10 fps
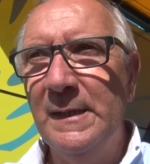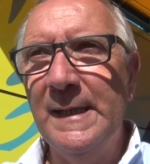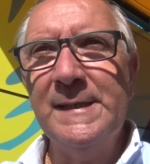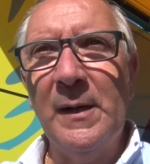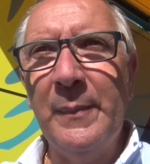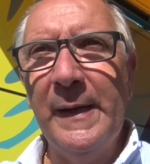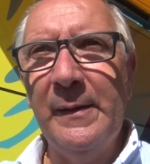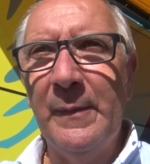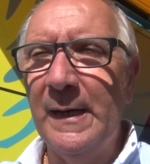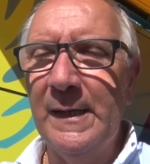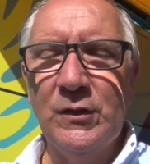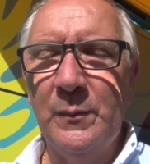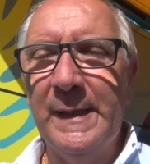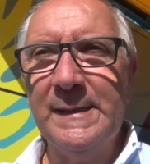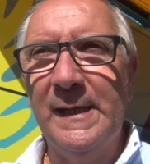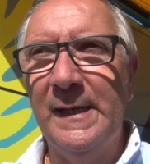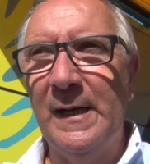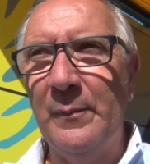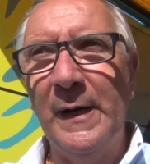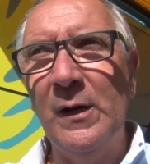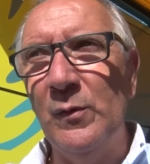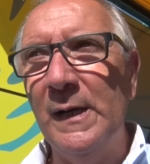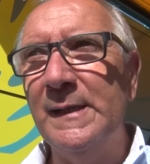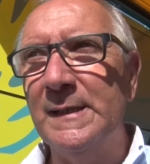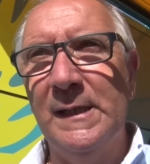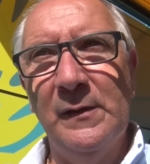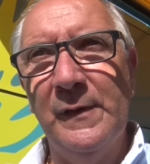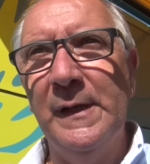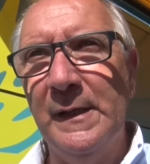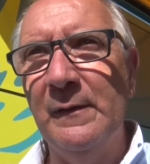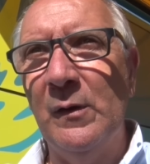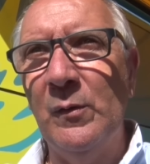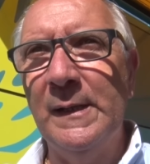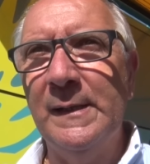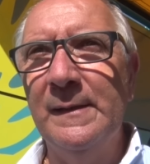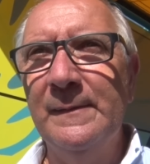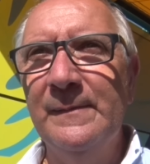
d'échapper, mais je pense qu'après la Vuelta, c'est définitive la Vuelta.